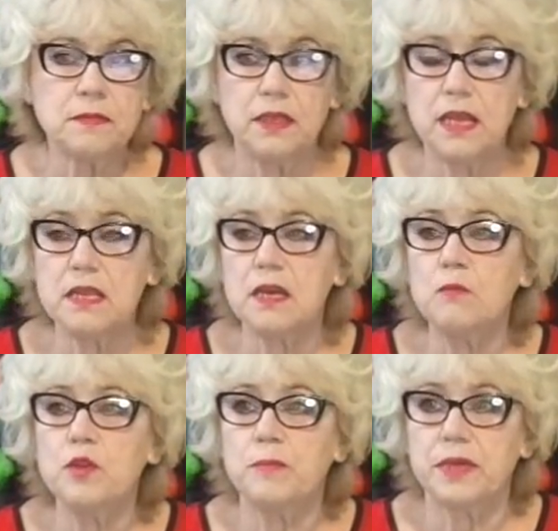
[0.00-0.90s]
я
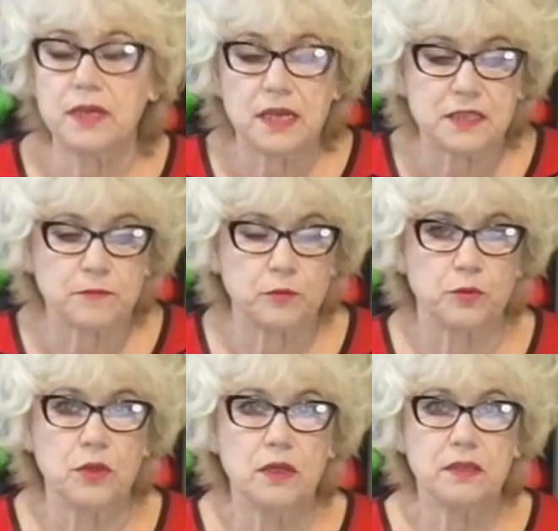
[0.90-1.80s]
никому не
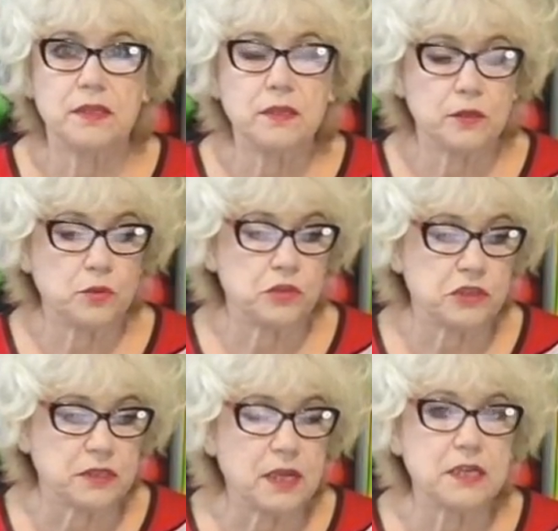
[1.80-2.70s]
приказываю делать
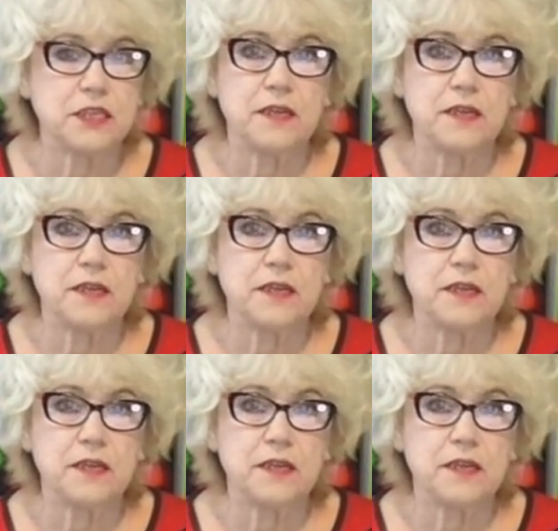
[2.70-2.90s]
точно так же.